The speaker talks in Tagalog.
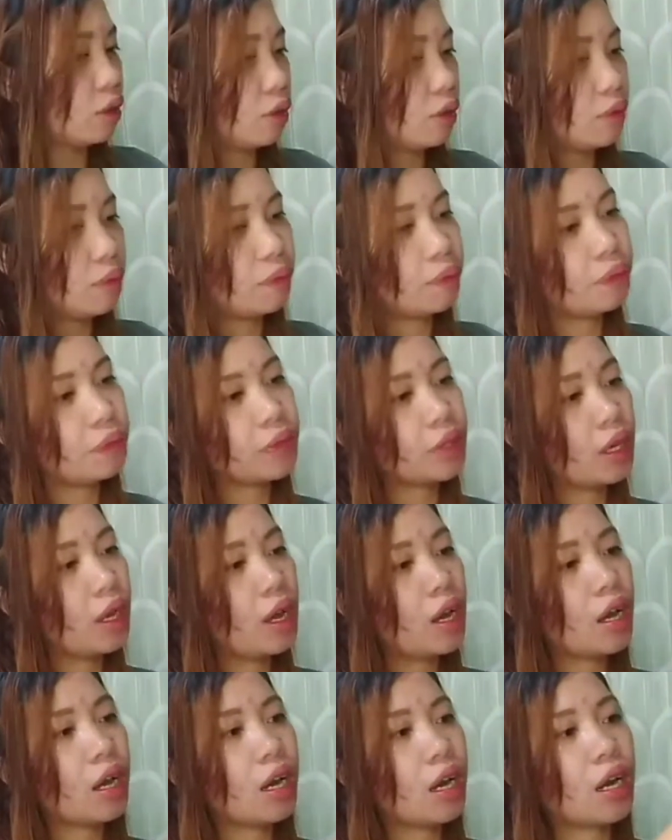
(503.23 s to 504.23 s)
to?
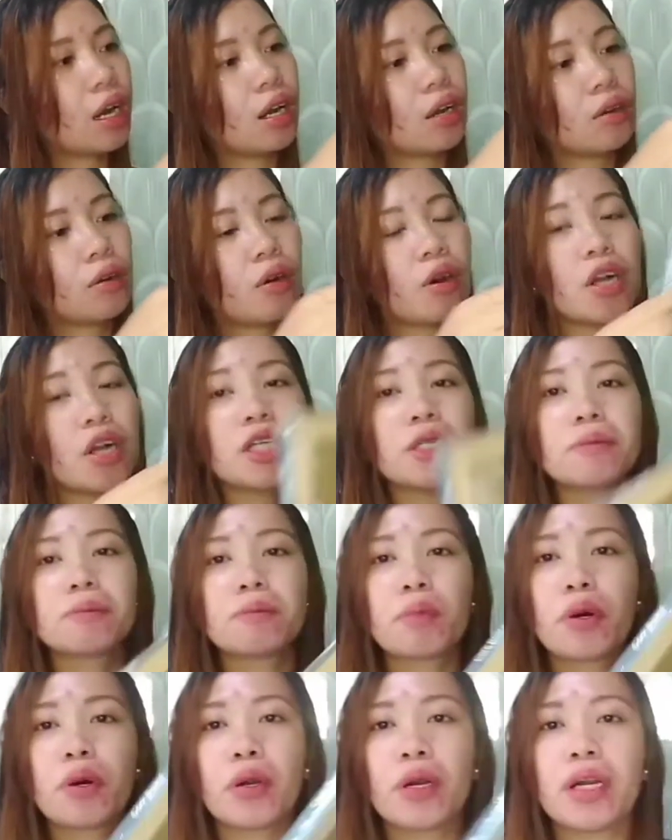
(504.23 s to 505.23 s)

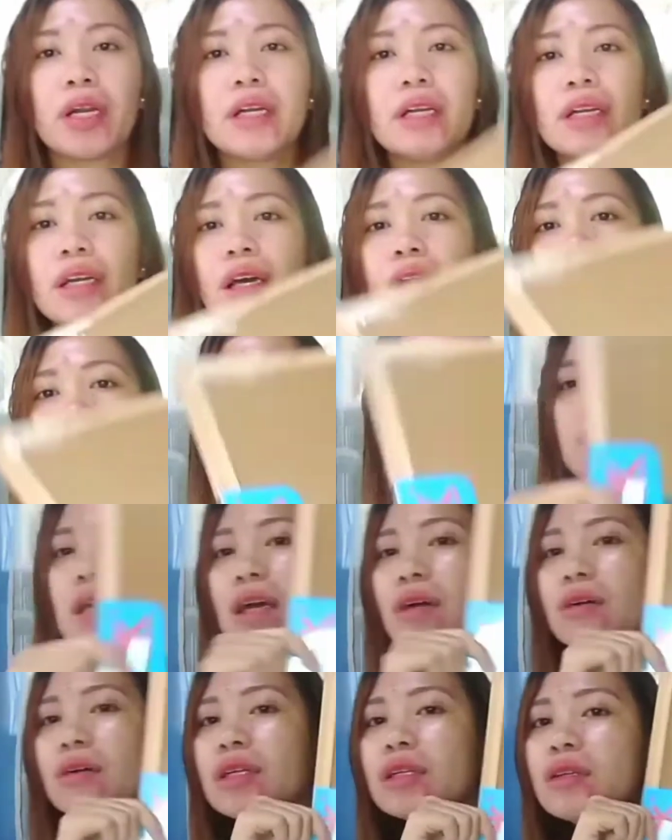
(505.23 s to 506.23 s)
corkboard.
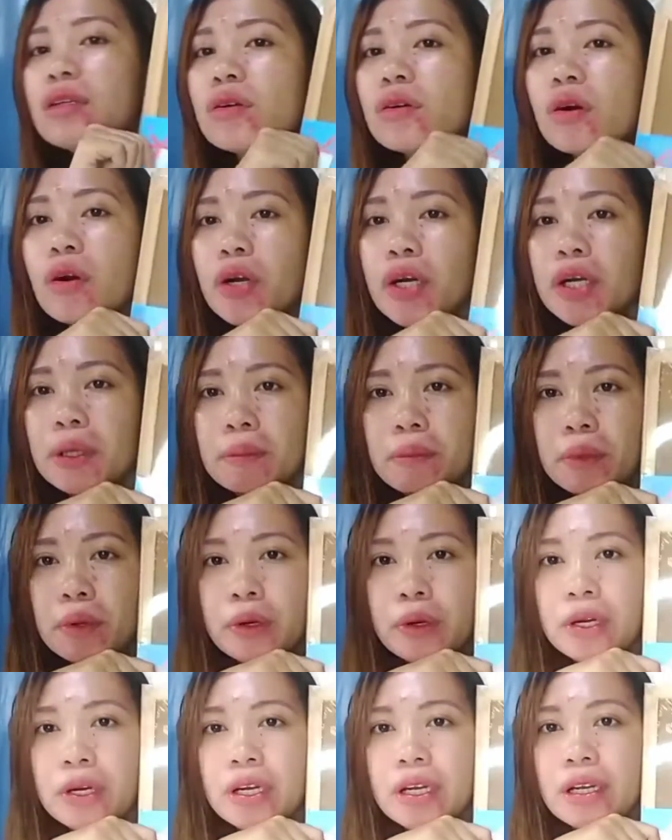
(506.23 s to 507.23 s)
Pumili ako nitong
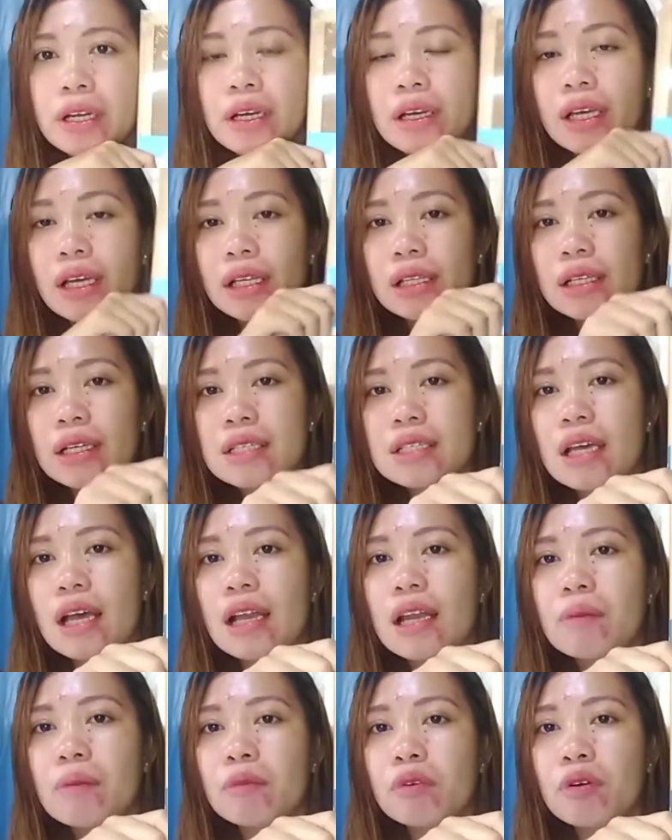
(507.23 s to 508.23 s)
corkboard. Ayan, kasi
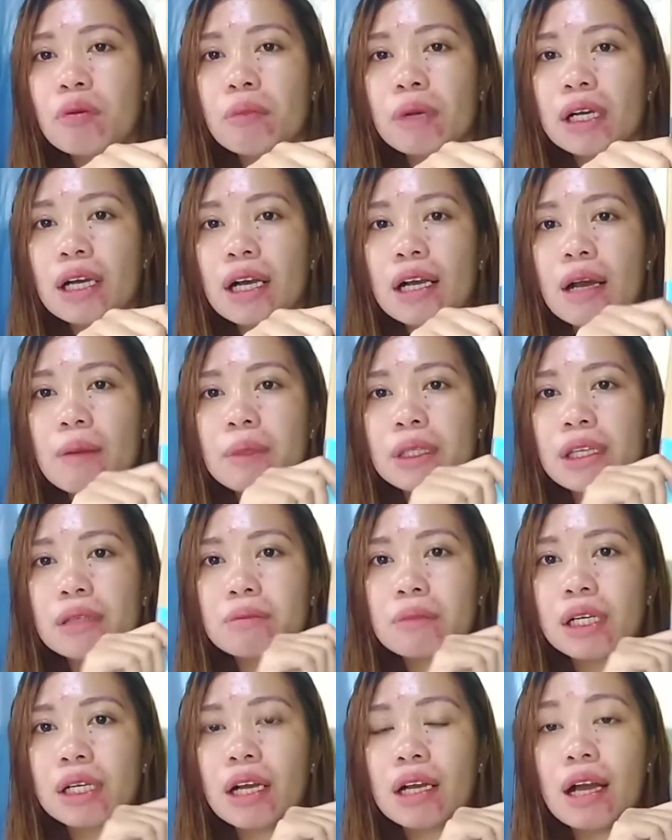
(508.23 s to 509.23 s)
alam kong magagamit
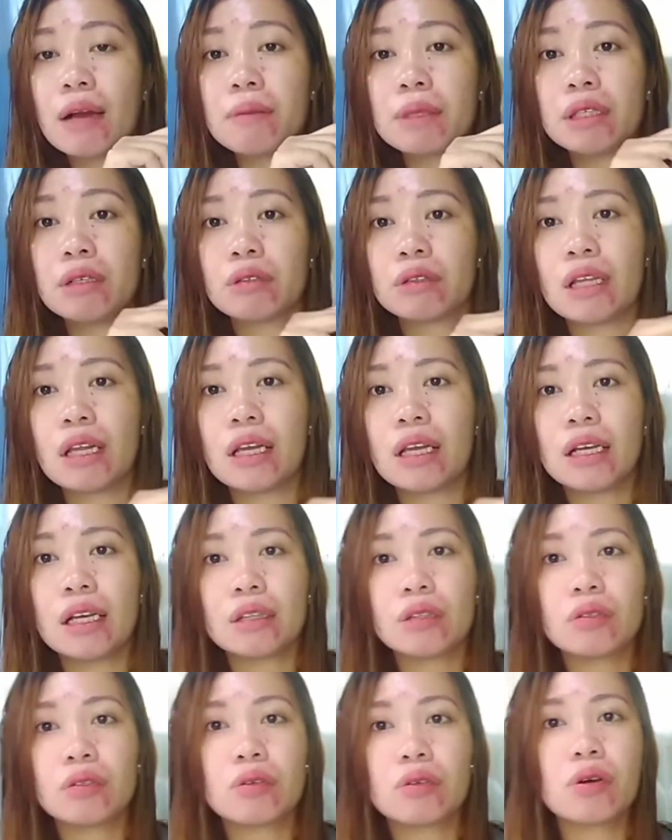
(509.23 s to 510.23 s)
at magagamit ko
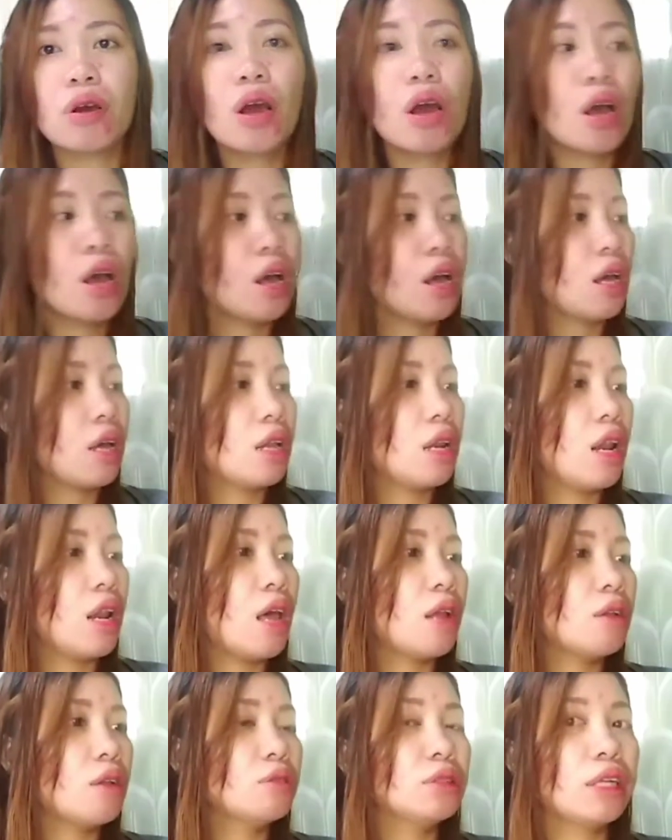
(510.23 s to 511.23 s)
talaga to.
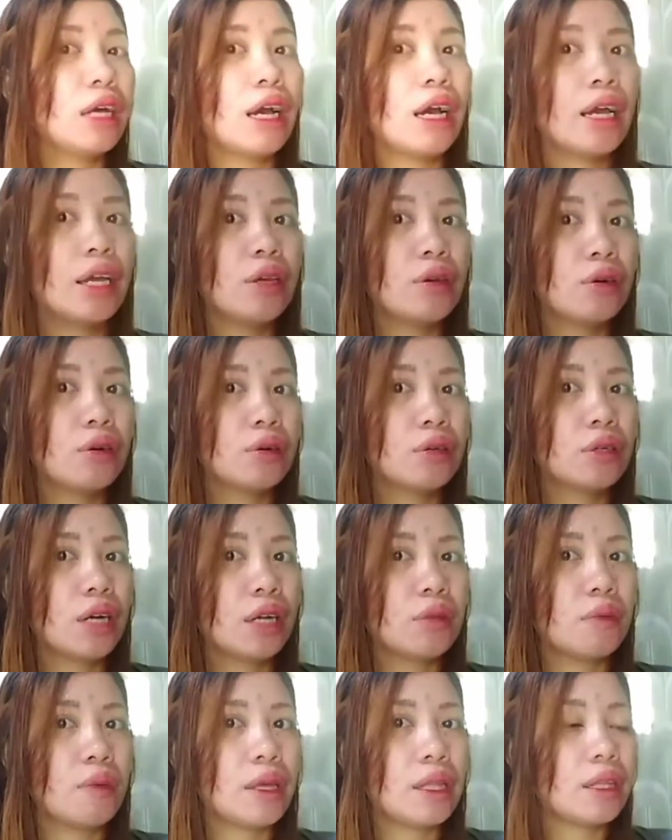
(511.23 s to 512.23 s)
Lalo na ngayon,
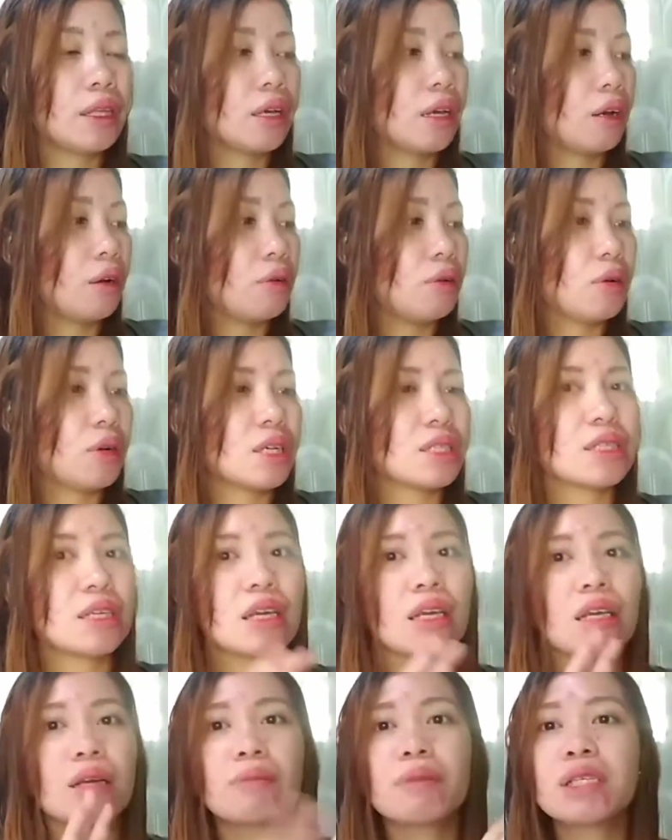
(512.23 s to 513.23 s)
graduating ako.
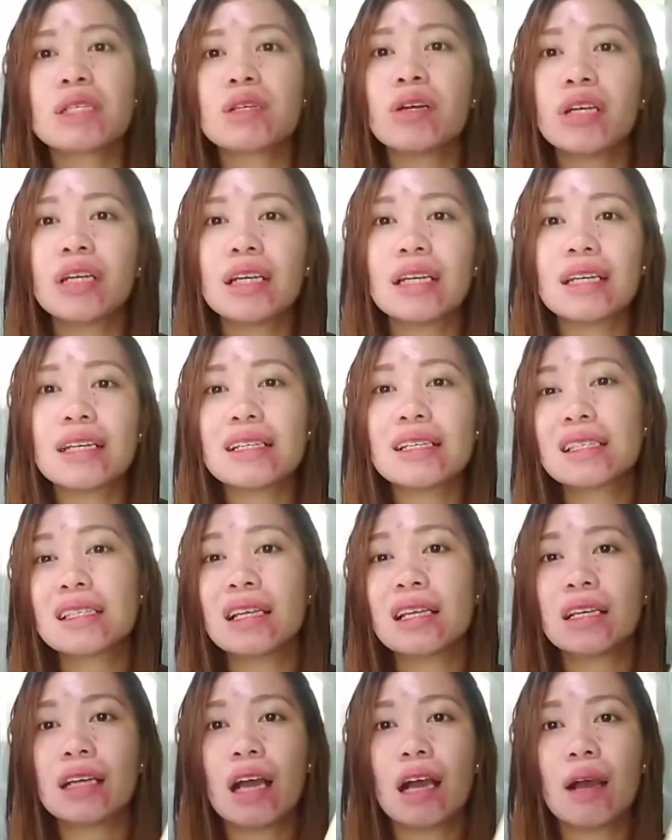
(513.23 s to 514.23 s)
Kasi mas organized
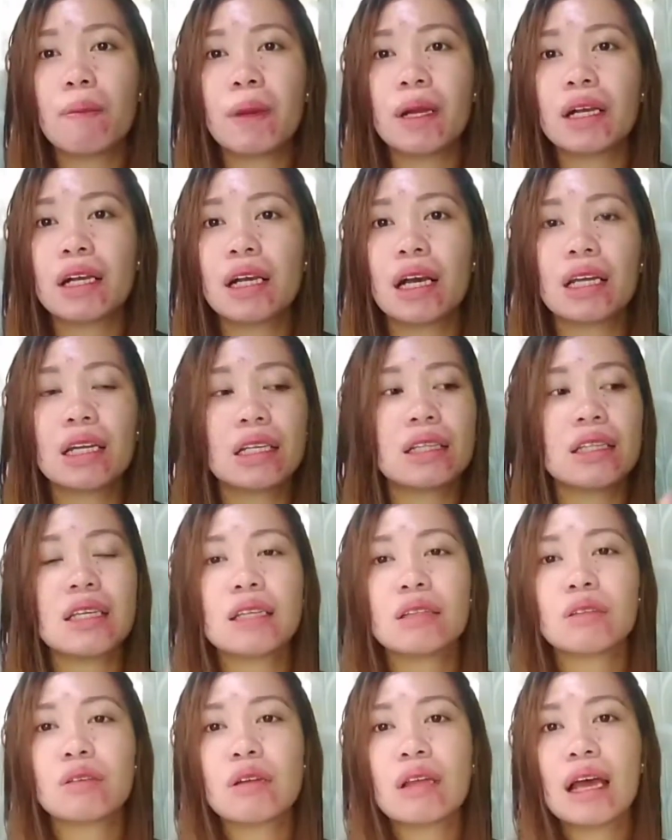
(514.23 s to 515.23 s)
talaga kapag ka
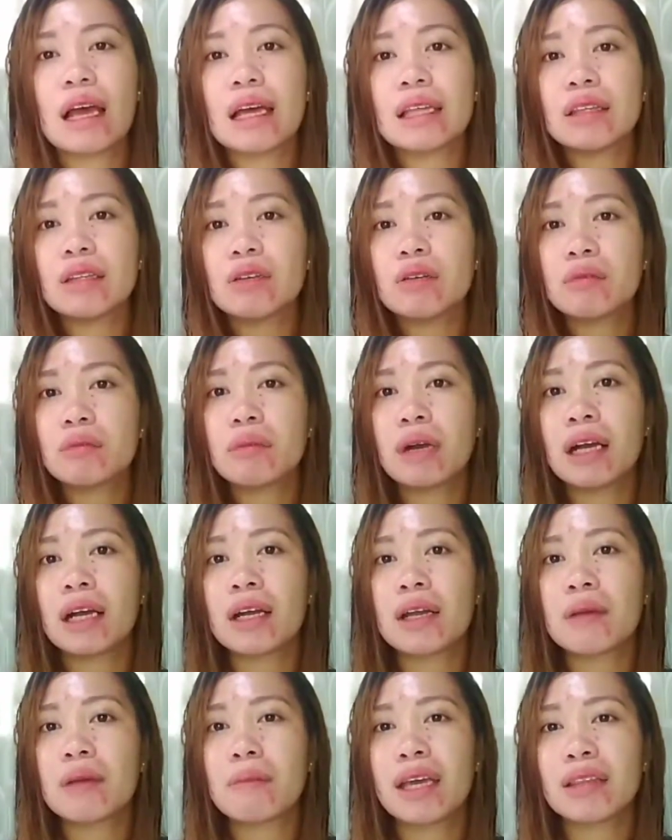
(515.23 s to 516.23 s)
nandito lahat yung
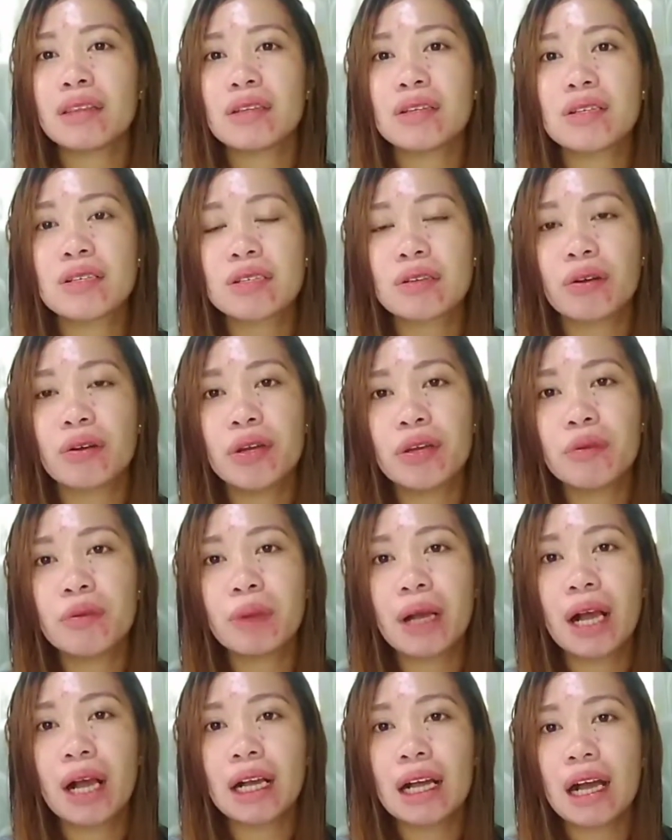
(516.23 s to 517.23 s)
mga reminders or
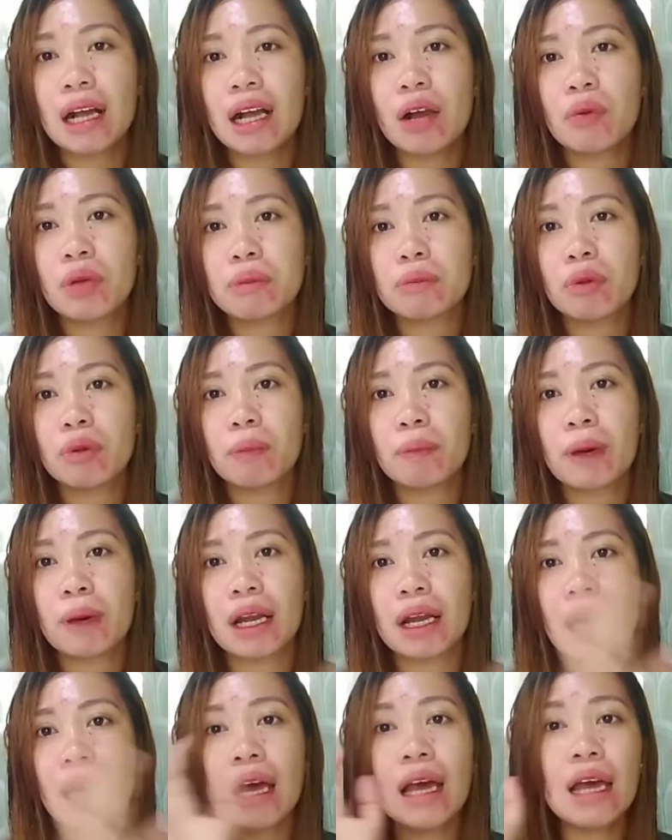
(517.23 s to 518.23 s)
yung mga gagawin mo
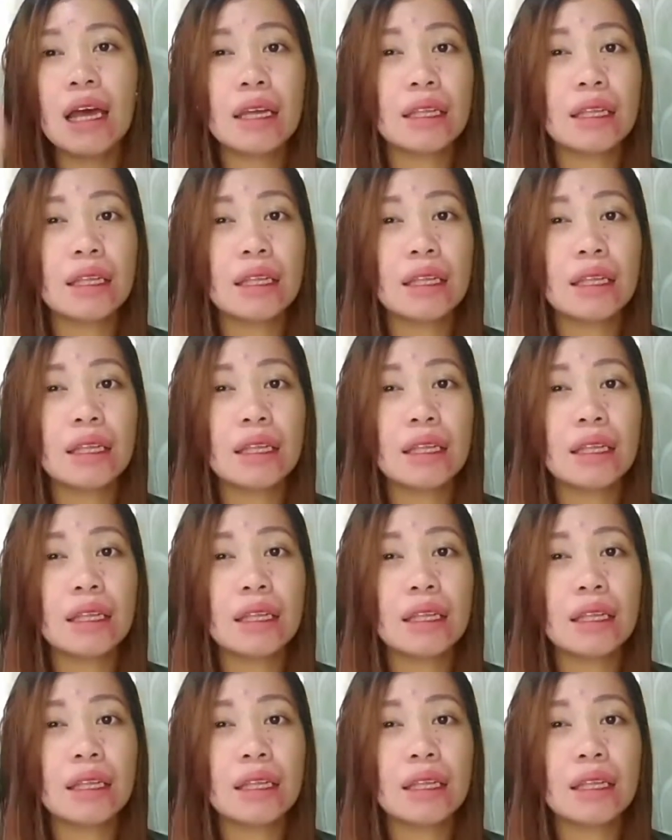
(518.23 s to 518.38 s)
para